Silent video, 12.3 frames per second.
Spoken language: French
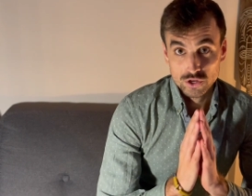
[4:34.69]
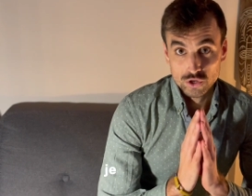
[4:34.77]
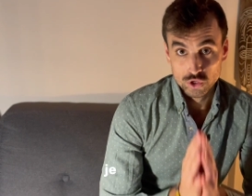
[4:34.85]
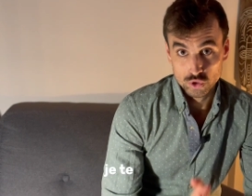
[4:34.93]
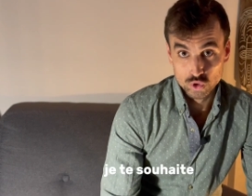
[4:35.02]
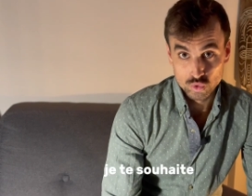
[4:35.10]

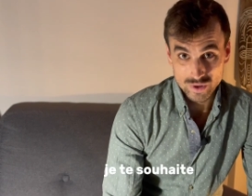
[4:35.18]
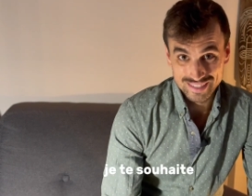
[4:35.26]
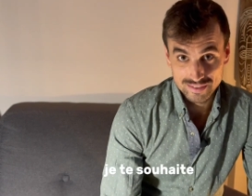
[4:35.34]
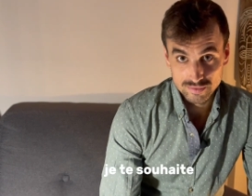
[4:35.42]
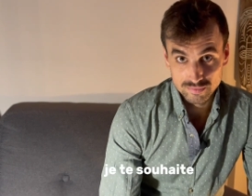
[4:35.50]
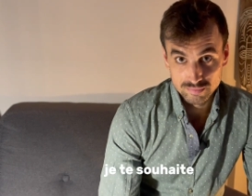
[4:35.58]
Je te
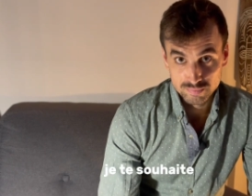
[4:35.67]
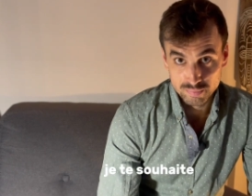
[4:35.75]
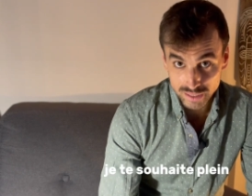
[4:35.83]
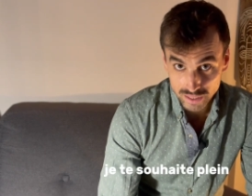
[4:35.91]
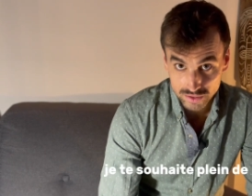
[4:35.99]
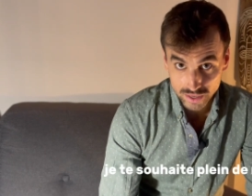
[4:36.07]
souhaite
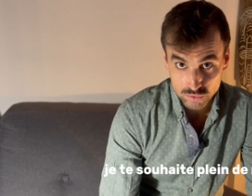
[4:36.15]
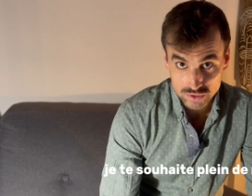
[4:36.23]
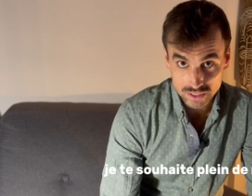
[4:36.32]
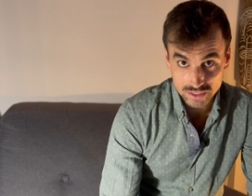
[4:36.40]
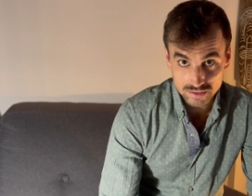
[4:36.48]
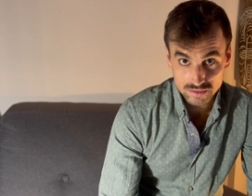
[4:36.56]
plein de
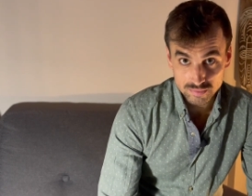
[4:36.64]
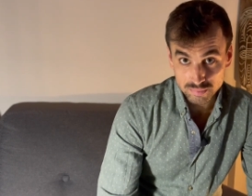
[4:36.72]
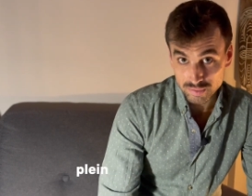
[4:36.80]
réussites,